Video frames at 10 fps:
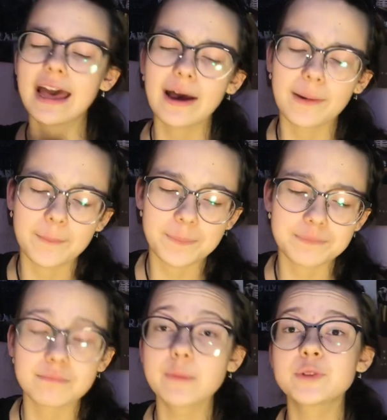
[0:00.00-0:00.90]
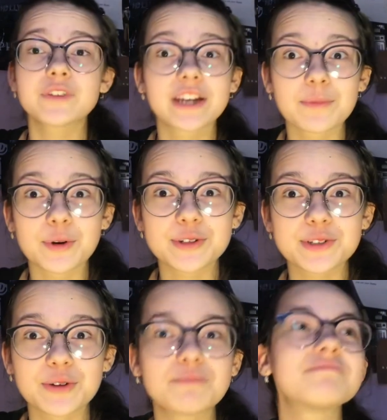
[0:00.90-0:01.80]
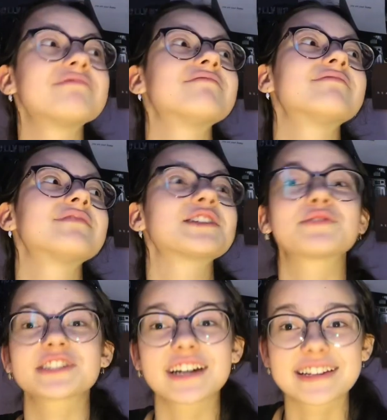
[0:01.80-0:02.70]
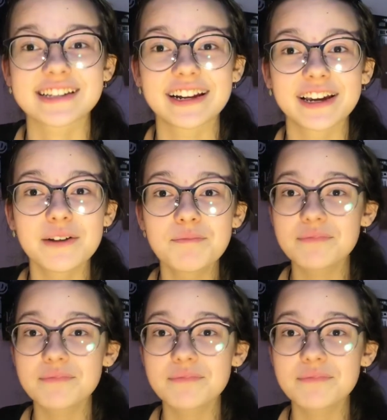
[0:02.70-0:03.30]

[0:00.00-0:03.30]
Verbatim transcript: Um, mam świnkę morską, mm, nazywa się Azalia